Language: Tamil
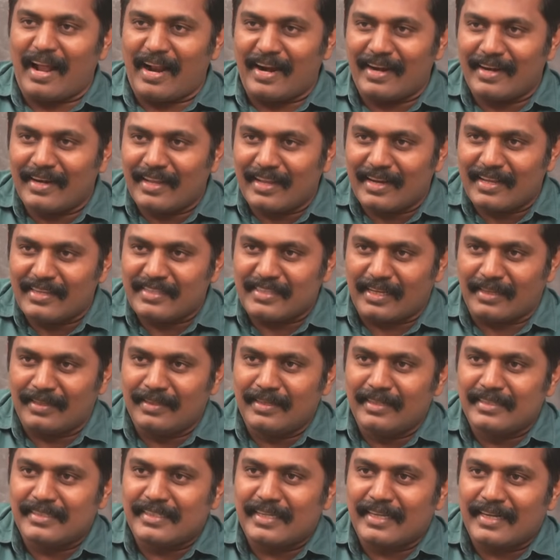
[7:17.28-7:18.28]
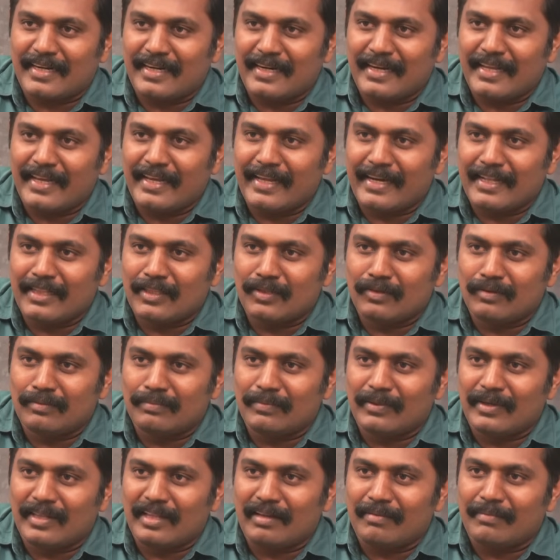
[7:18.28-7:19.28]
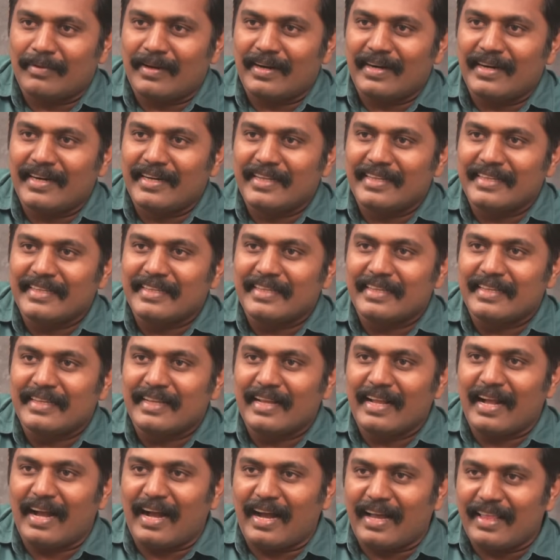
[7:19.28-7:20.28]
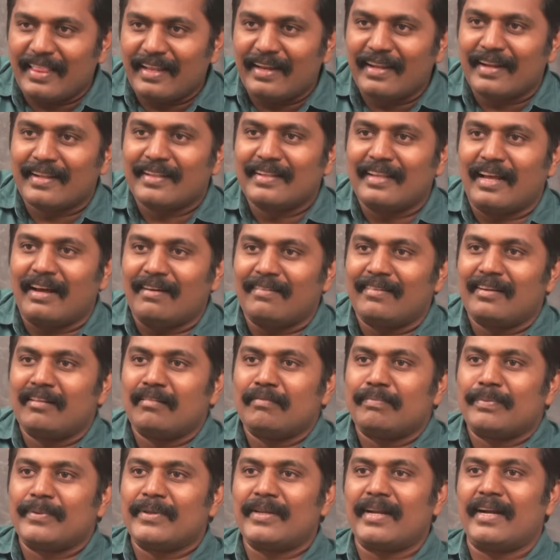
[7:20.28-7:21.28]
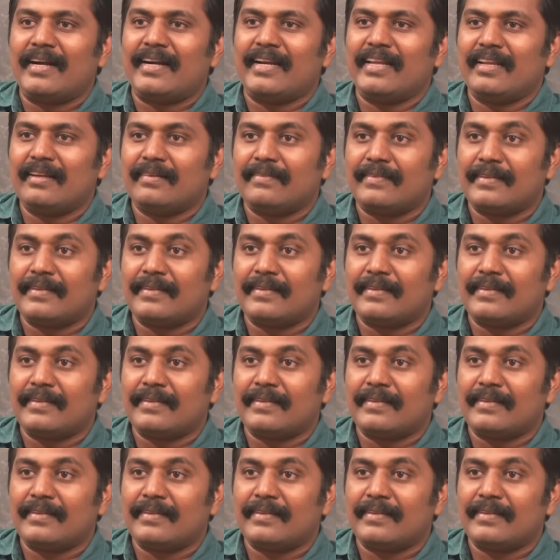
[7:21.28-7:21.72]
அண்ணனை சந்தித்தேன் ரெண்டாயிரத்தி ஒம்போதாம் ஆண்டு அதுலேருந்து அவருக்கு பின்னாடியே